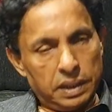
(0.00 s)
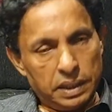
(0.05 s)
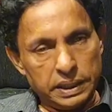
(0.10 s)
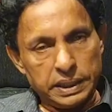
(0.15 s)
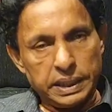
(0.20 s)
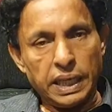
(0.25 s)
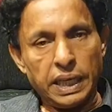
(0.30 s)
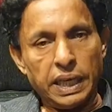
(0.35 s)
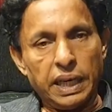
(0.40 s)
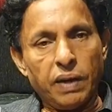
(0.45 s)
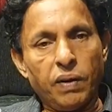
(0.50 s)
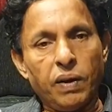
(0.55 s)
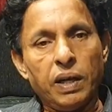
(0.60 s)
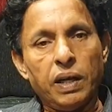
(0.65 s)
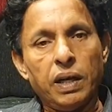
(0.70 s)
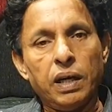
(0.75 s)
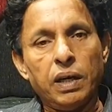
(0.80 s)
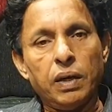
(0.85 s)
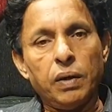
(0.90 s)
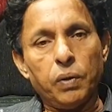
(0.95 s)
இசை
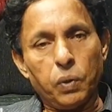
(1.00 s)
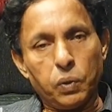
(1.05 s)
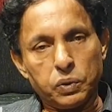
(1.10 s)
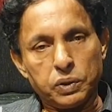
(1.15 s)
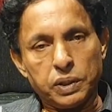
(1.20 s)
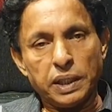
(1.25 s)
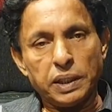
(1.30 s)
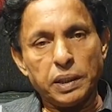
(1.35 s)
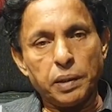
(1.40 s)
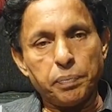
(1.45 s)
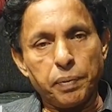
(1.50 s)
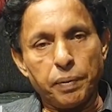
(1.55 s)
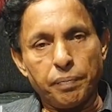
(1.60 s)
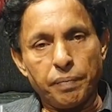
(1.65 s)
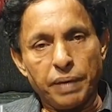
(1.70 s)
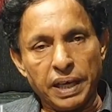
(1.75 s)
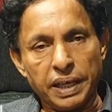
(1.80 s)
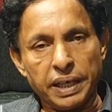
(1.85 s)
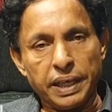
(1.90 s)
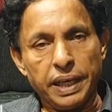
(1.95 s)
ஒரு சந்தர்ப்பம்
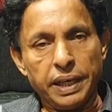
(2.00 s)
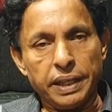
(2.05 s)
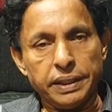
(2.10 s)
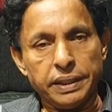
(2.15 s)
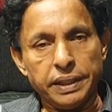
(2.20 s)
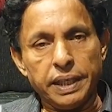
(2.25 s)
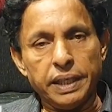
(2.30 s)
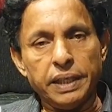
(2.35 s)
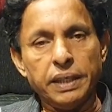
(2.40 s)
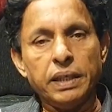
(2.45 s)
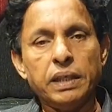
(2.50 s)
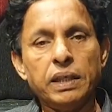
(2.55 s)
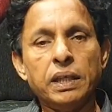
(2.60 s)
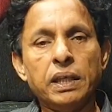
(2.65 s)
வழங்கியிருந்தேன்